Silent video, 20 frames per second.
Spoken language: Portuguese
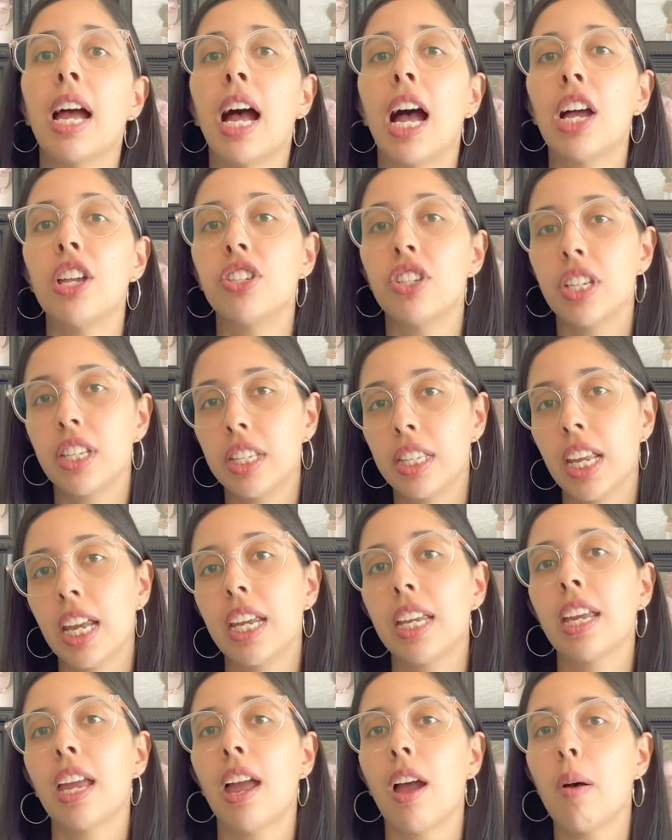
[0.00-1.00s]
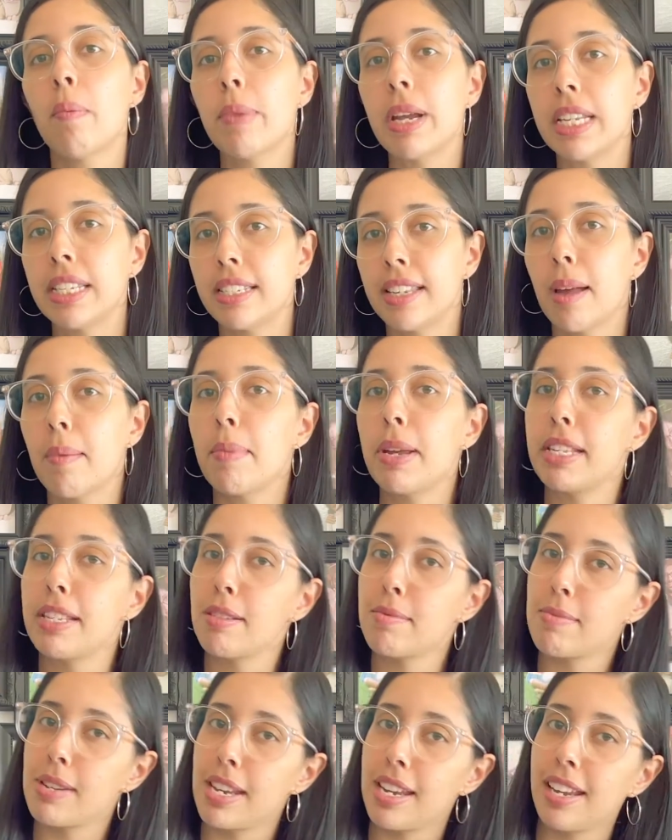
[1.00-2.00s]
a gente tem que realmente saber
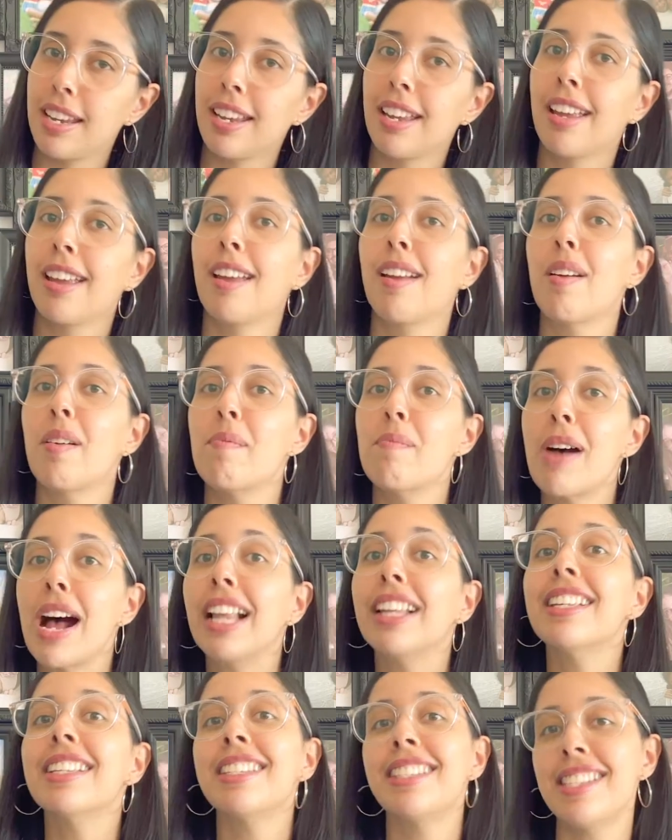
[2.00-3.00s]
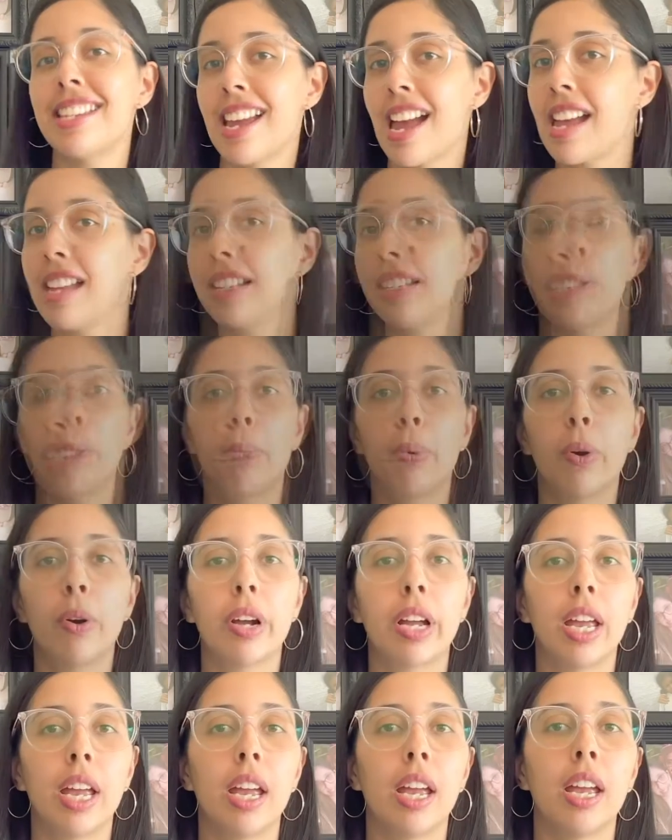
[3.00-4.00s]
também balancear isso aí.
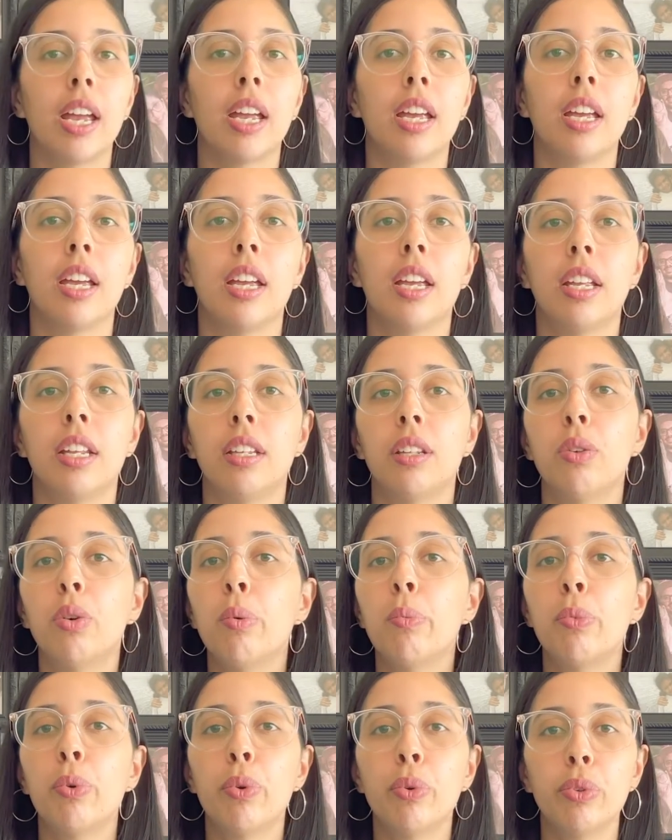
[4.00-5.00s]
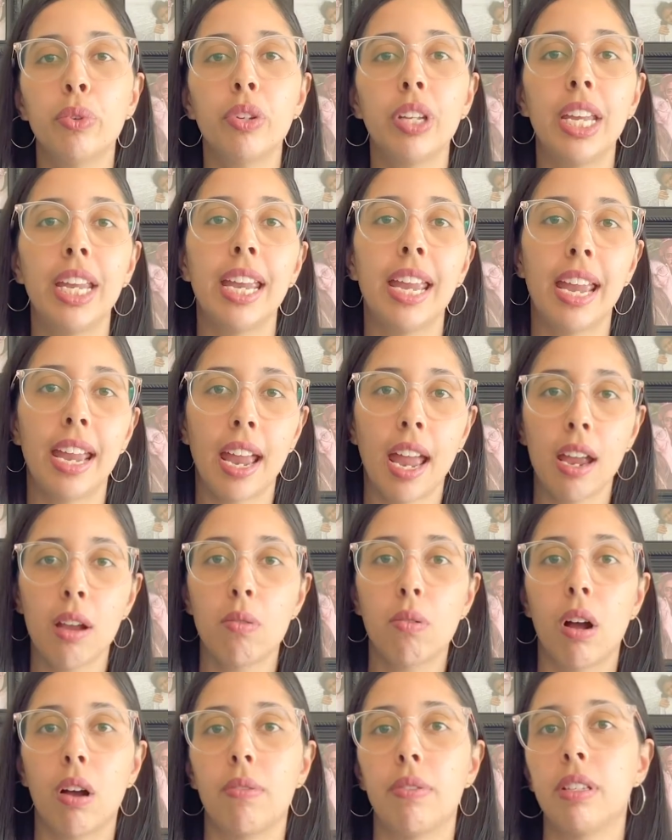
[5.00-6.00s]
Porque no mundo ninguém é
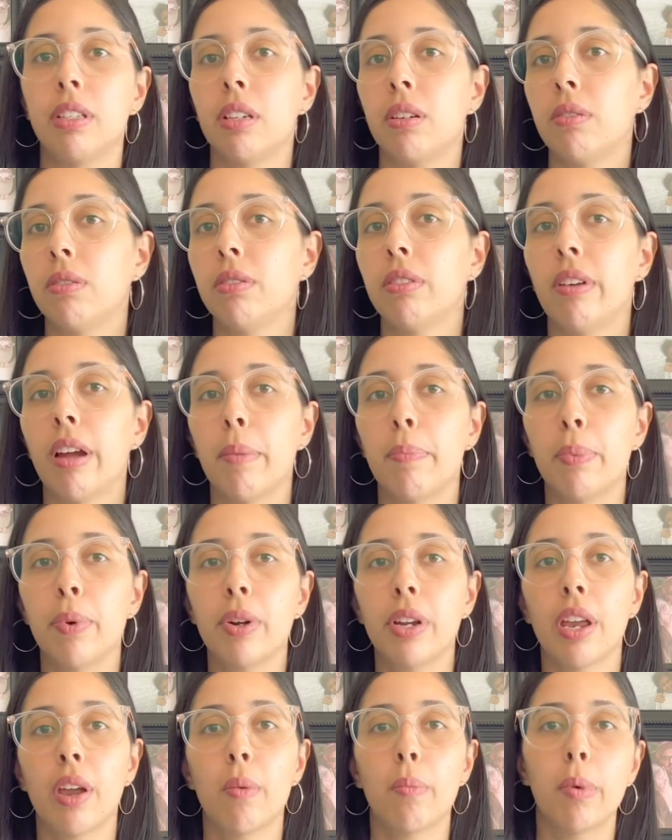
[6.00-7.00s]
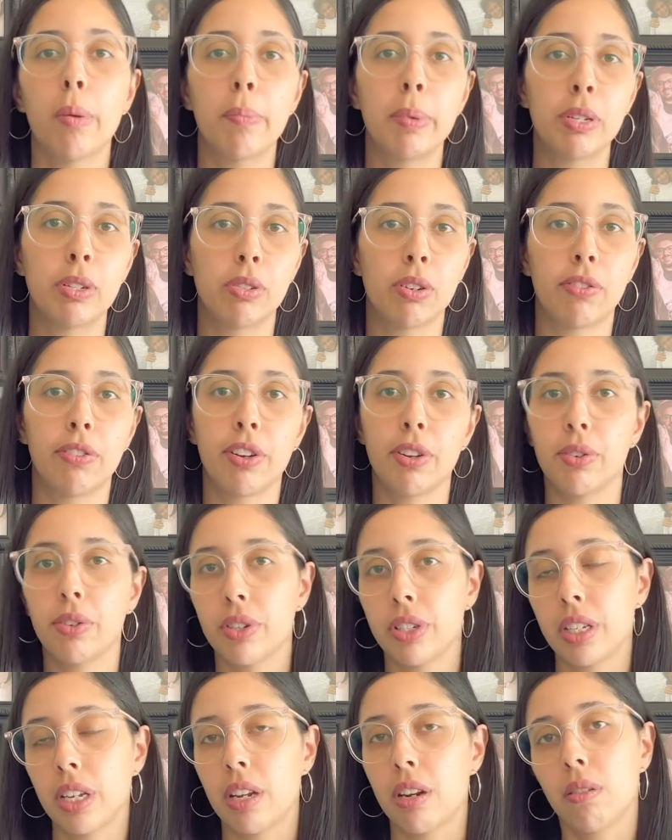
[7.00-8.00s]
igual. Então, não é porque uma pessoa foi
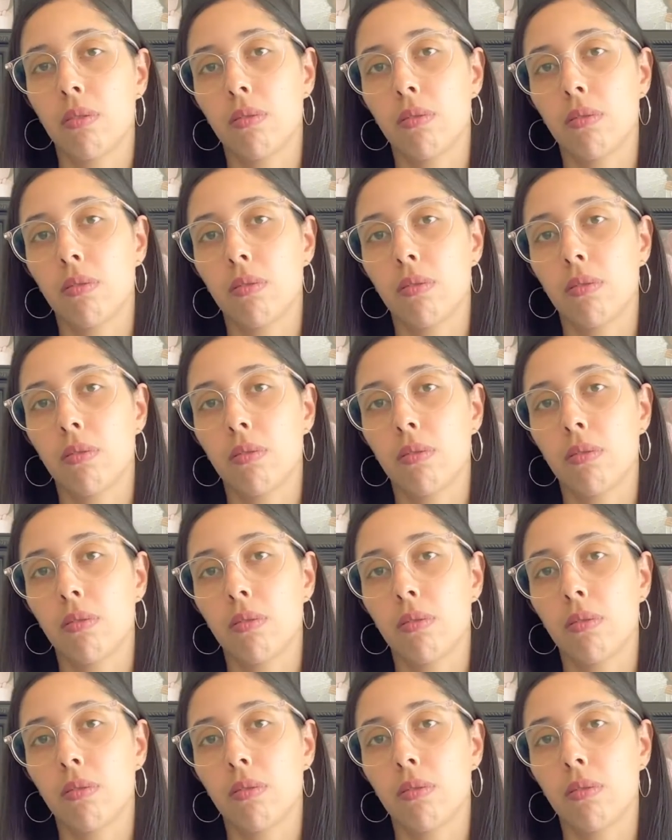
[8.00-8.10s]
grosseira